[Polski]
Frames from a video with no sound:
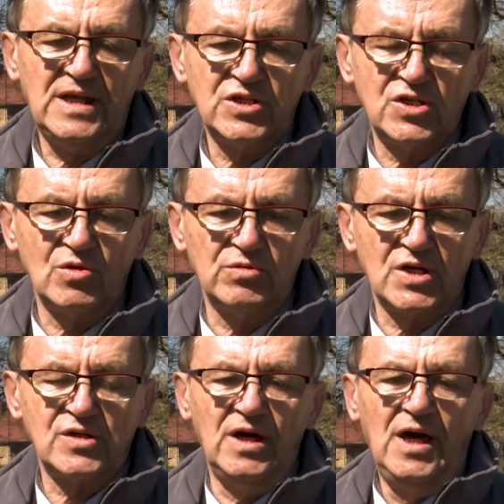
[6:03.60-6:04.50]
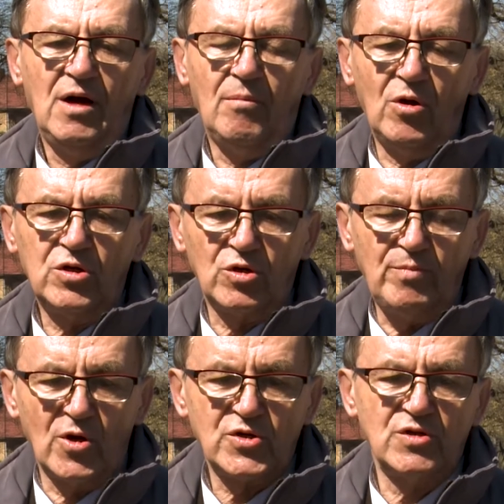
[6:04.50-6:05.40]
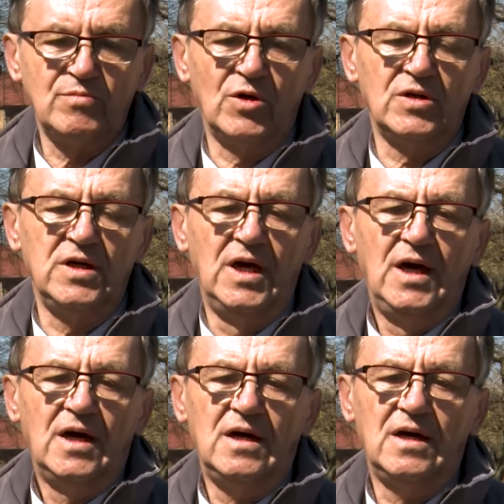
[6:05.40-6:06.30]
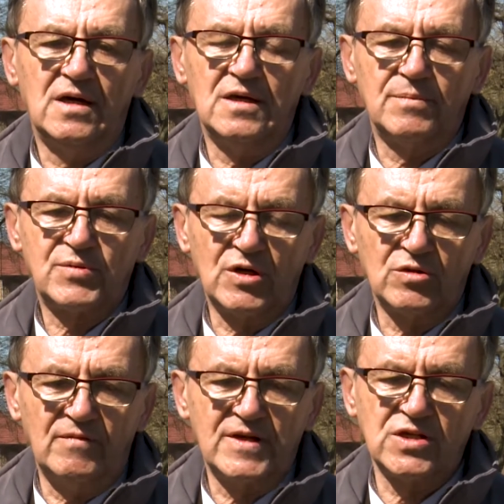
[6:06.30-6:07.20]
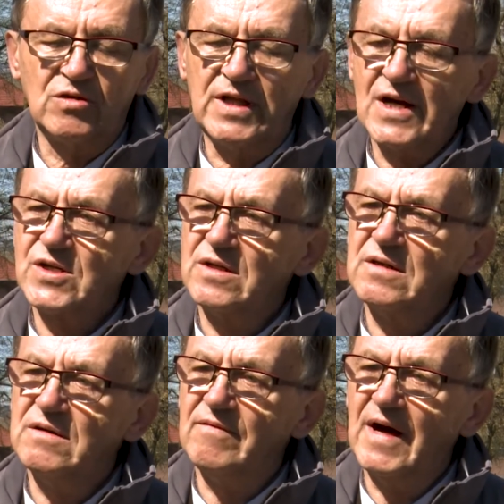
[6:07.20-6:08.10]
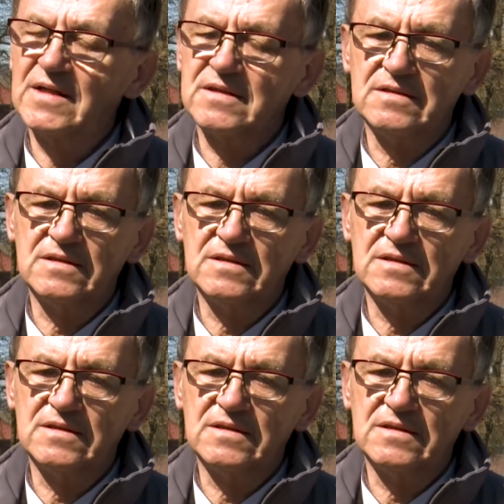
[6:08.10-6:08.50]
nasi żołnierze mogli odpocząć, mogli przygotować się do dalszych walk.